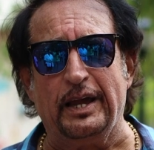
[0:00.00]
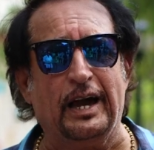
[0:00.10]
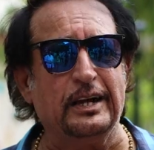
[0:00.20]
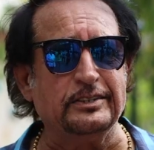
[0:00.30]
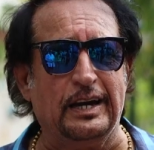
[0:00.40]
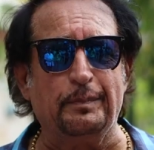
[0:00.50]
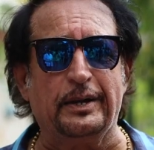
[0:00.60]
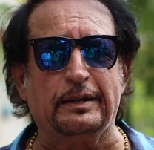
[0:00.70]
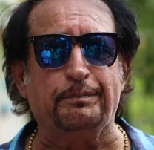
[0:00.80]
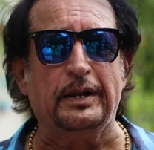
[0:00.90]
मैं आज यहाँ
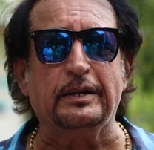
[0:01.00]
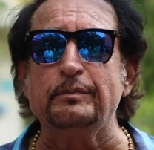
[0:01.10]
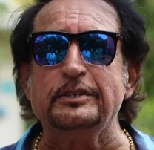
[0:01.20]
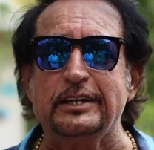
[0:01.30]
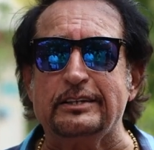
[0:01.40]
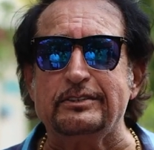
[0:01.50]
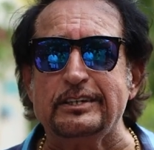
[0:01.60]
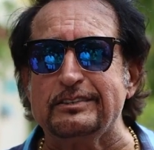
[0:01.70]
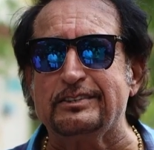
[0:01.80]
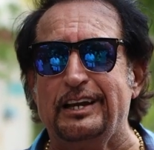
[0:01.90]
पर एक पिलग्रमेज एक
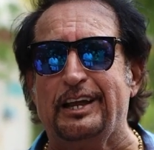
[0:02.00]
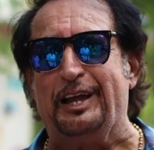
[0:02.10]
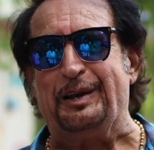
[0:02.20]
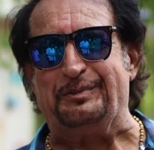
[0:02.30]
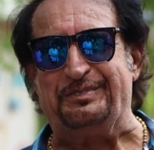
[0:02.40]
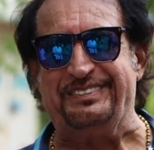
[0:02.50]
तीरथ के लिए आया हूँ